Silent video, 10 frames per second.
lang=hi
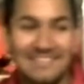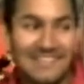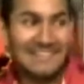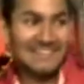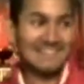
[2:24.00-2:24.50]

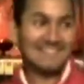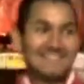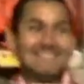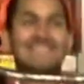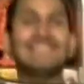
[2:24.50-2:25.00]
वो भी एक
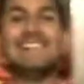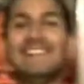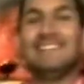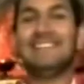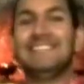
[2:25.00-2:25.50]
एक पकड़ के
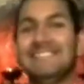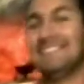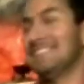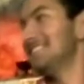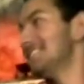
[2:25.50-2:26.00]
मार रहा है
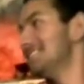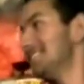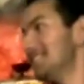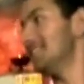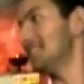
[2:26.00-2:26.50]
दो
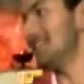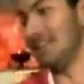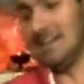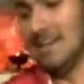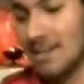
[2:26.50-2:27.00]

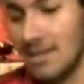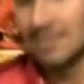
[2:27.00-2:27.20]
थक गया